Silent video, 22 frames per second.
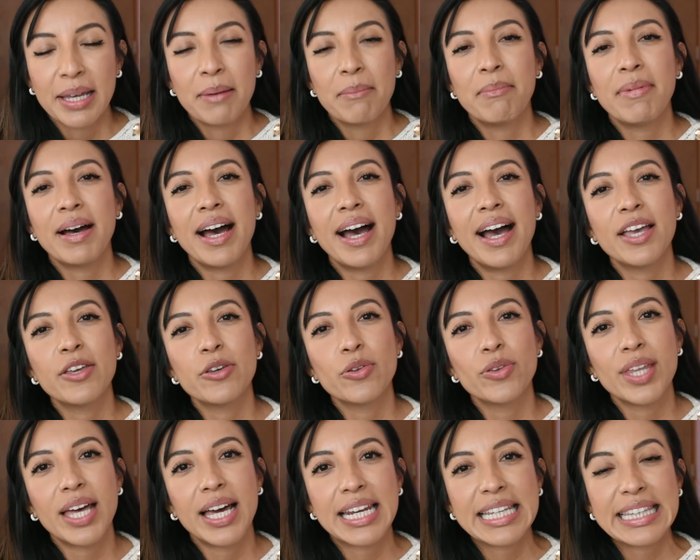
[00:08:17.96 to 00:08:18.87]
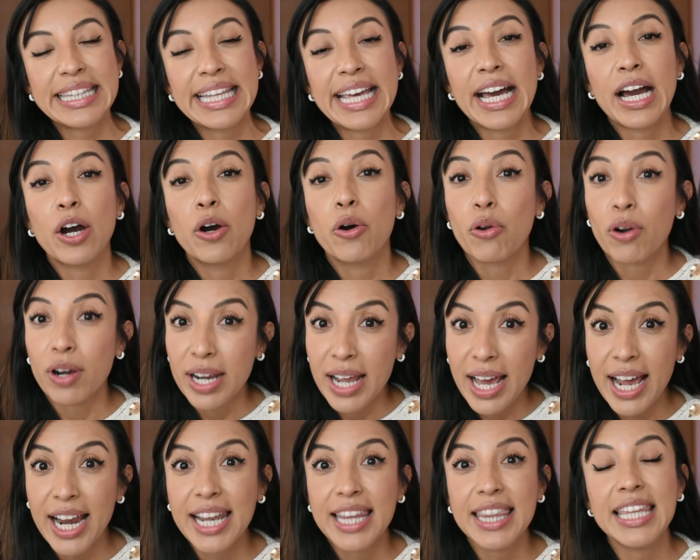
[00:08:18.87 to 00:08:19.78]
Va a ayudarte a
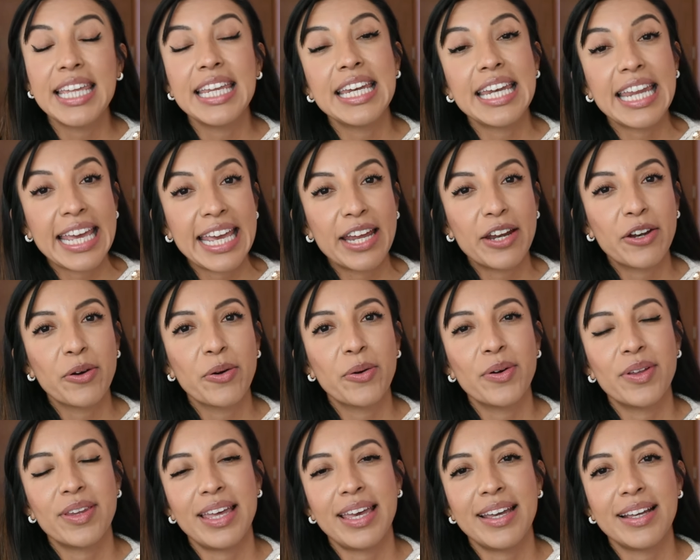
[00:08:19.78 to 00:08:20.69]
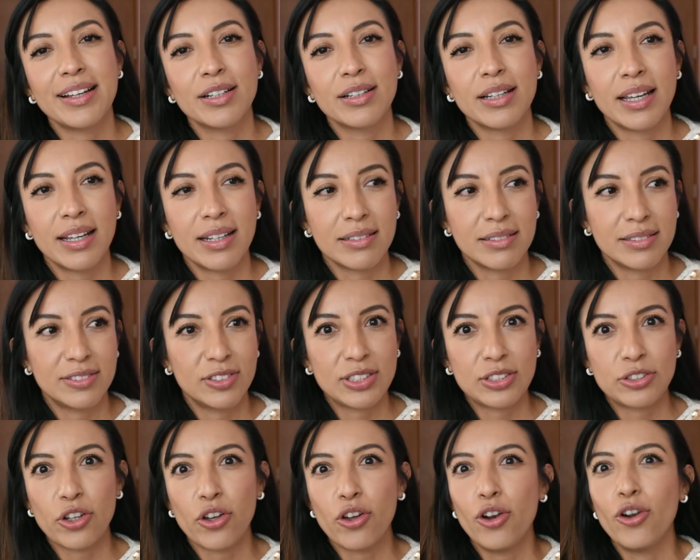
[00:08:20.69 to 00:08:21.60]
ahorrar dinero en, en
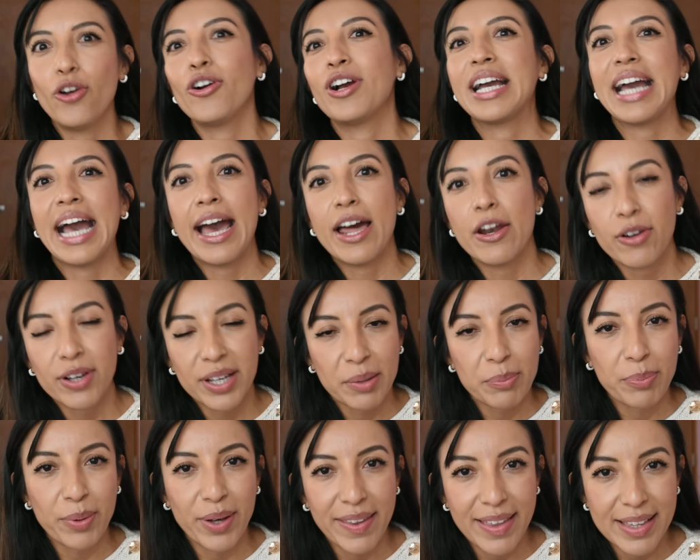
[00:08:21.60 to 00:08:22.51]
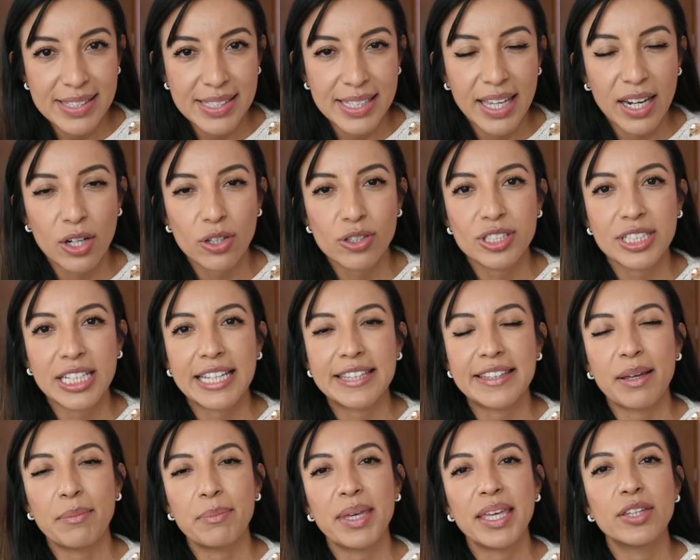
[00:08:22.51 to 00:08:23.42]
todo lo caro que pueden ser los
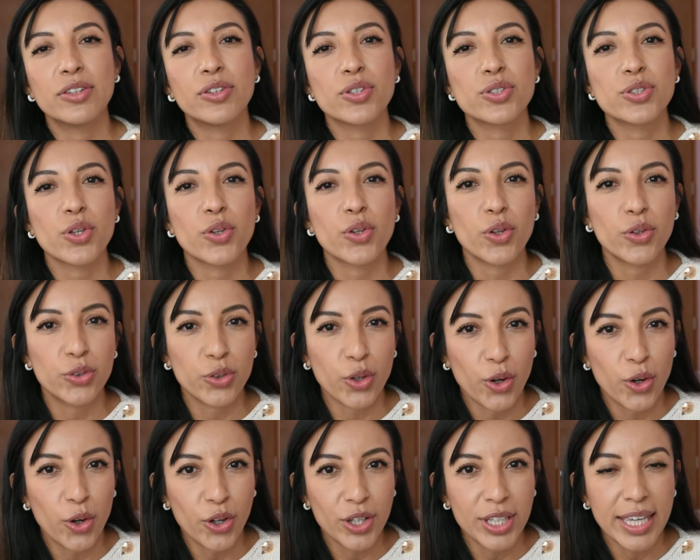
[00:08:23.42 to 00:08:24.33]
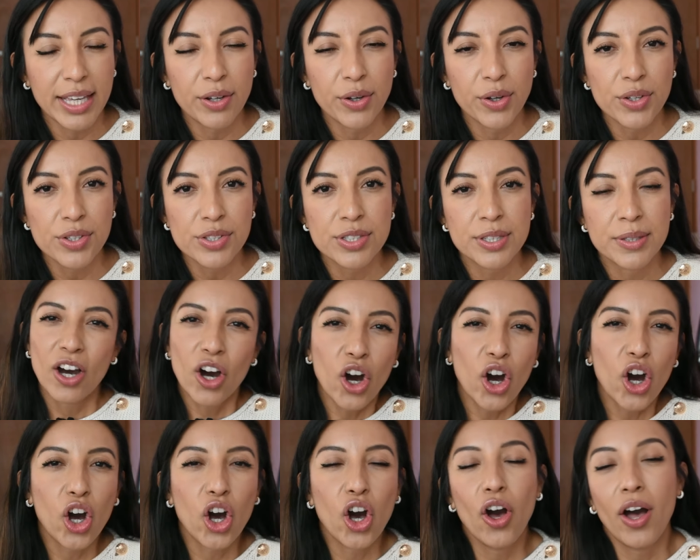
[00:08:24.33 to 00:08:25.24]
tratamientos odontológicos.
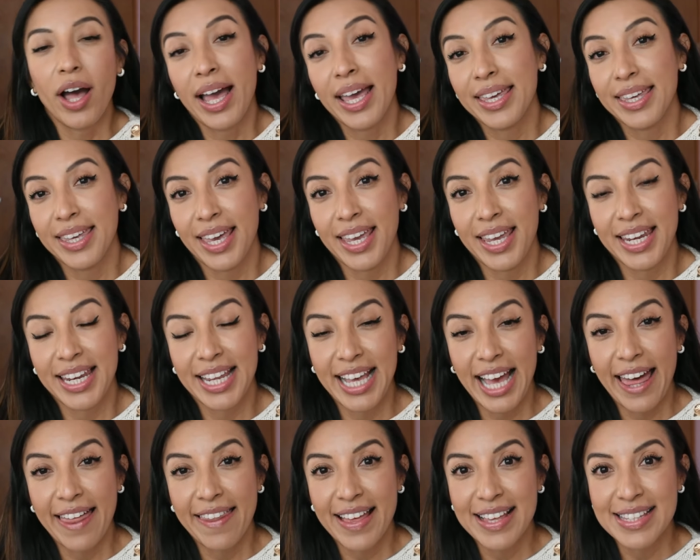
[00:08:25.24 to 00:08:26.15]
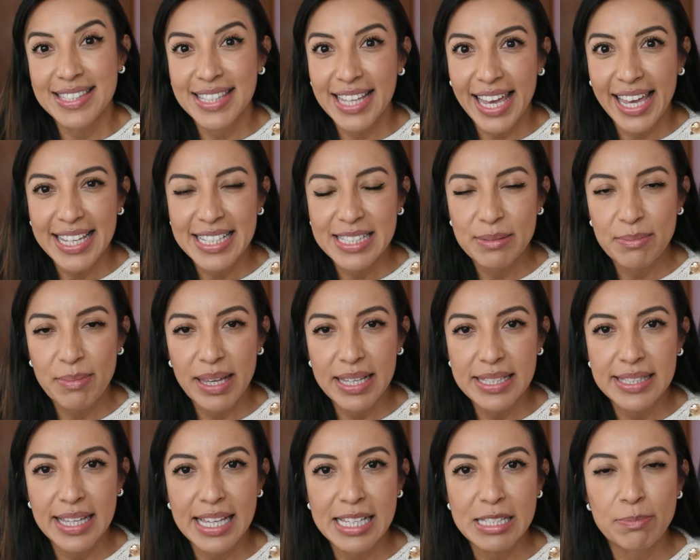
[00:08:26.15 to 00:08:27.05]
Ojo, hay que ir cada seis
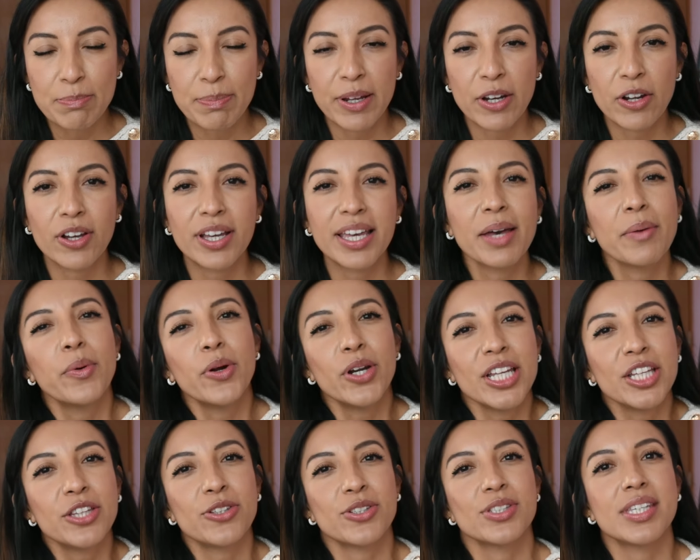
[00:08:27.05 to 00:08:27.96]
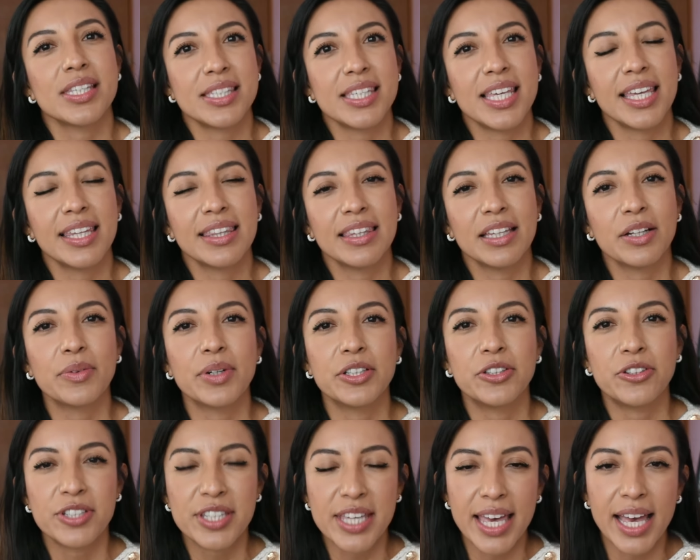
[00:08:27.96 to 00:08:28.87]
meses, pero qué bonito se siente
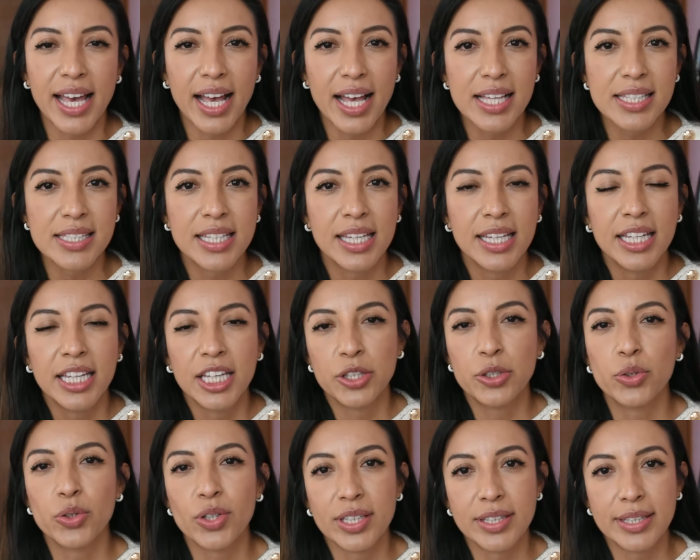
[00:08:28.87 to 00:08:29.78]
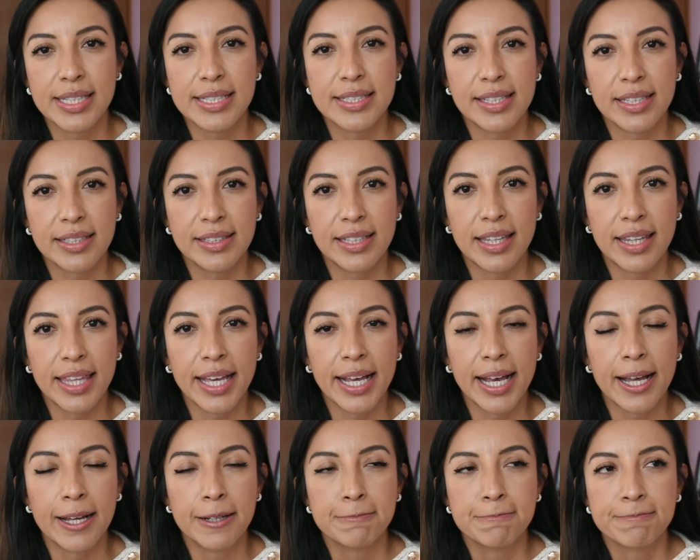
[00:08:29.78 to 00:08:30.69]
cuando llegas y tu dentista te
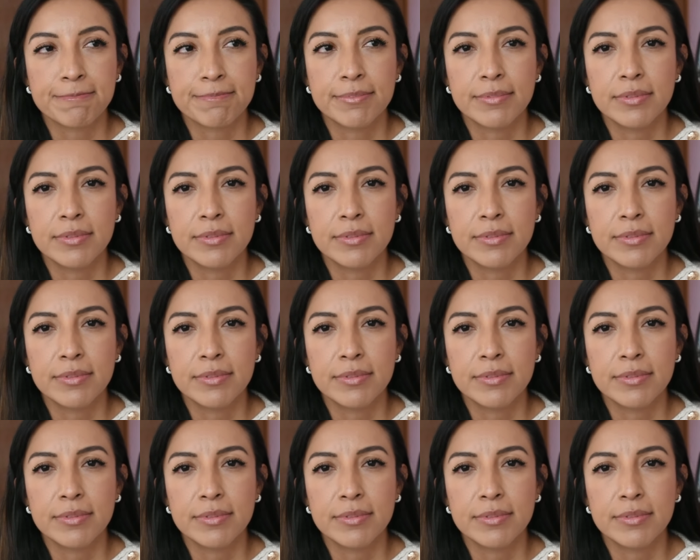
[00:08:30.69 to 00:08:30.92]
diga,